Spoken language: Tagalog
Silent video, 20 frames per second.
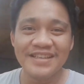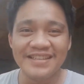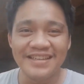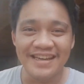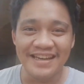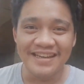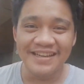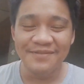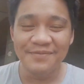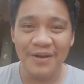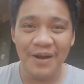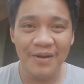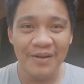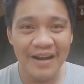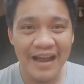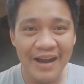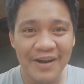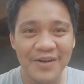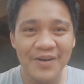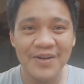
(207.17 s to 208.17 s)
Basically, pag
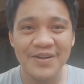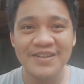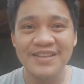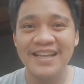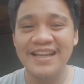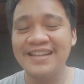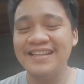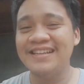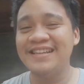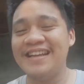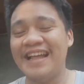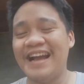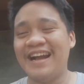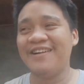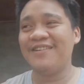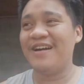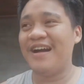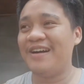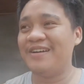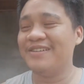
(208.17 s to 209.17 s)
wala akong content,
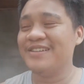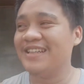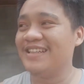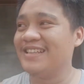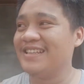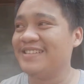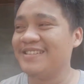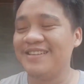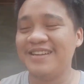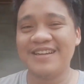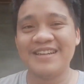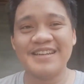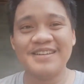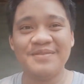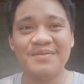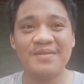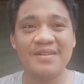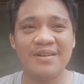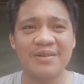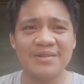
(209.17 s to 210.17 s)
ginagawa ko, nandito lang
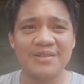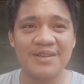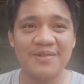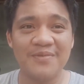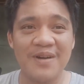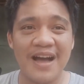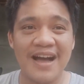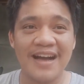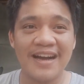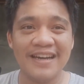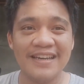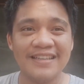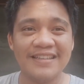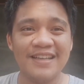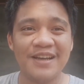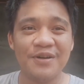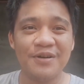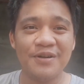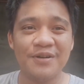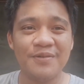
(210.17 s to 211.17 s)
naman ako sa bahay,
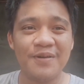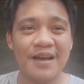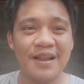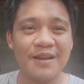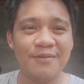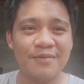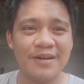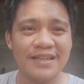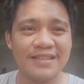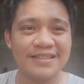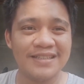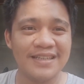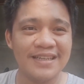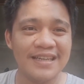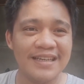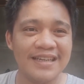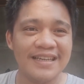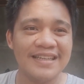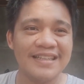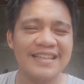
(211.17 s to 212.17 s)
hindi ako lumalabas.
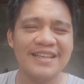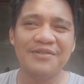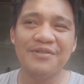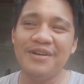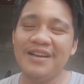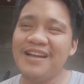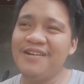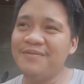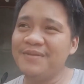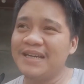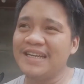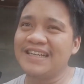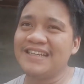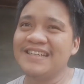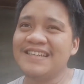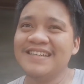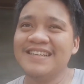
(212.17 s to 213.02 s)
Hindi ko alam eh.